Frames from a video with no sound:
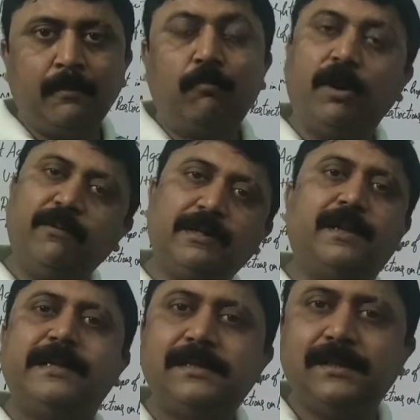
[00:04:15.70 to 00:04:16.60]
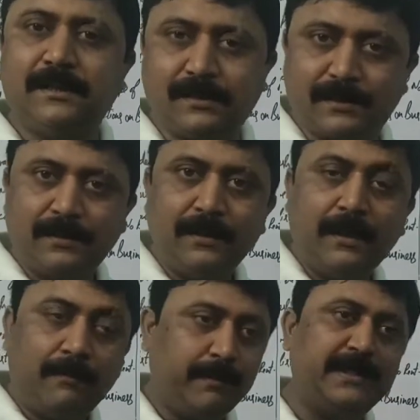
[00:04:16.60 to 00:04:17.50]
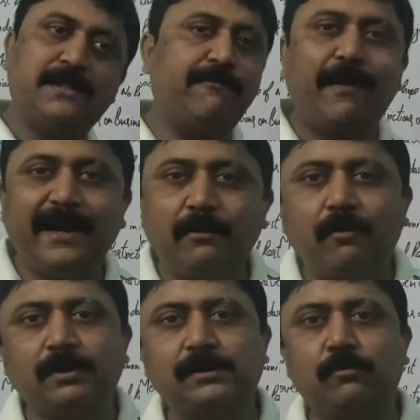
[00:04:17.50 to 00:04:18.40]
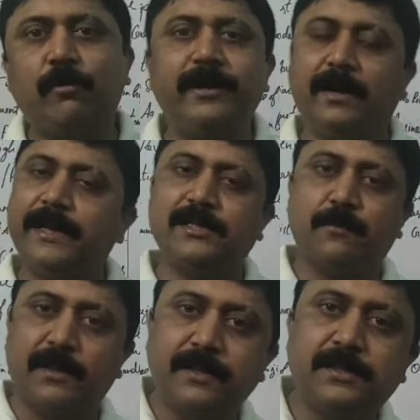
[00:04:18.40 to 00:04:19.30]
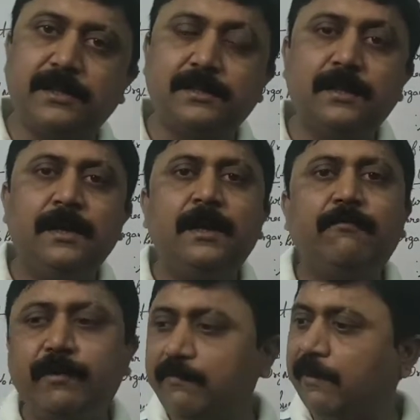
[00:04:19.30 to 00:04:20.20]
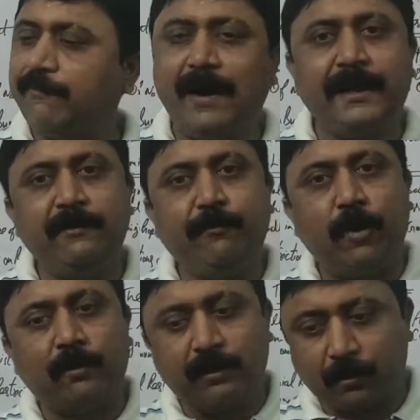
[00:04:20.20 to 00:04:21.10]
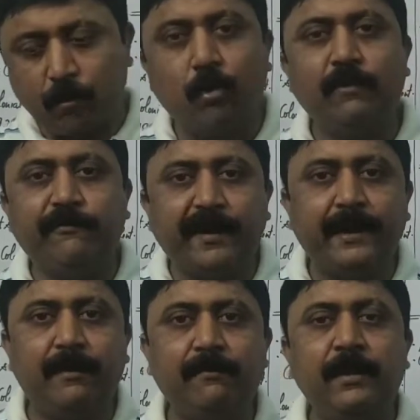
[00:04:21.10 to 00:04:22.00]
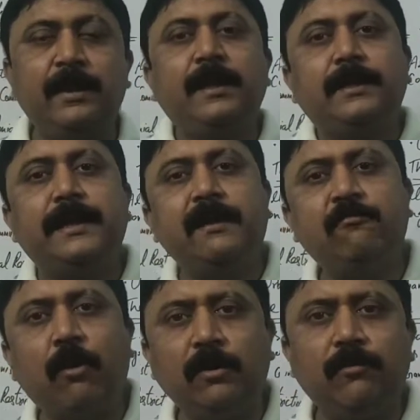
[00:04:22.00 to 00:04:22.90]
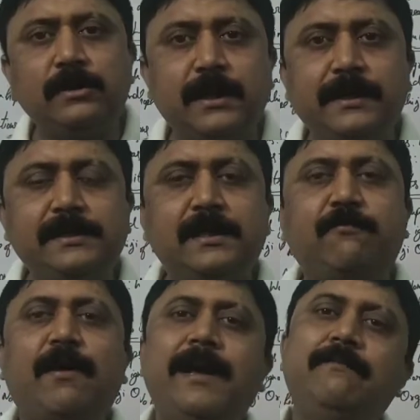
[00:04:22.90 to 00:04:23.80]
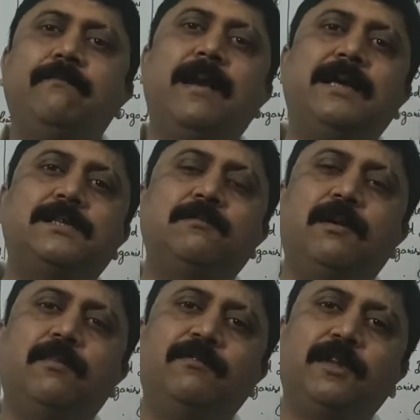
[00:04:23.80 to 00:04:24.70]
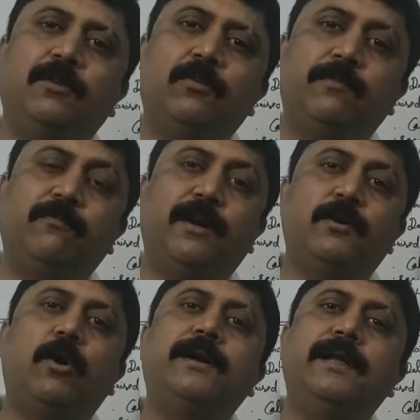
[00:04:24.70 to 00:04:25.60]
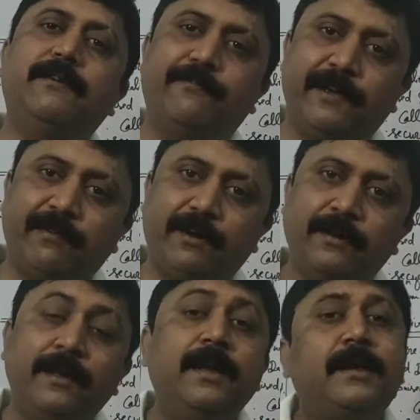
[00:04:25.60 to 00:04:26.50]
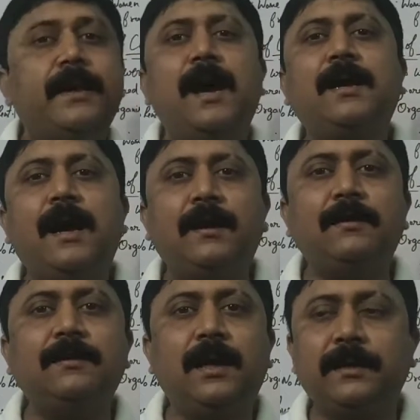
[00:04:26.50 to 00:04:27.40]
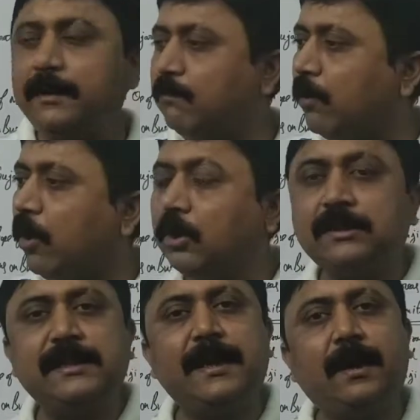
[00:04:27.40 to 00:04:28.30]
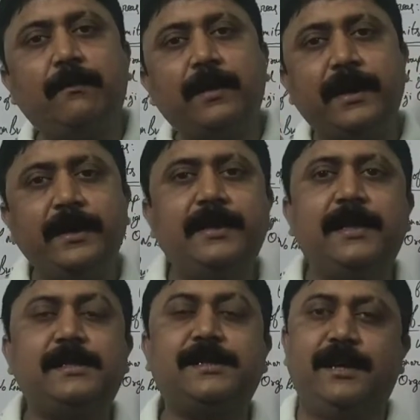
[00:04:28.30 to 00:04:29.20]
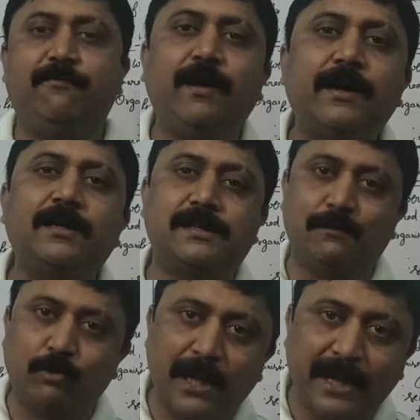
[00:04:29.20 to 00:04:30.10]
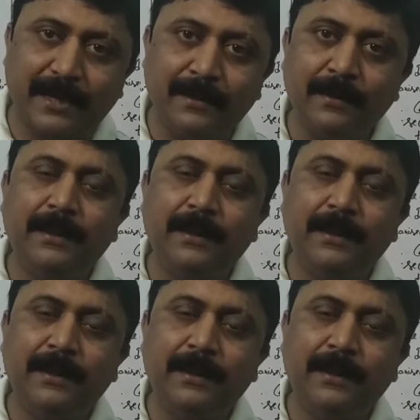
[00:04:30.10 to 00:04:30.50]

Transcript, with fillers: What were the reasons? Means the fight was going against Britishers. We were fighting for our own freedom. Then what was the reason why maximum of the group were not in favor? क्या कारण था कि बहुत से अपने ही देश के वर्ग समुदाय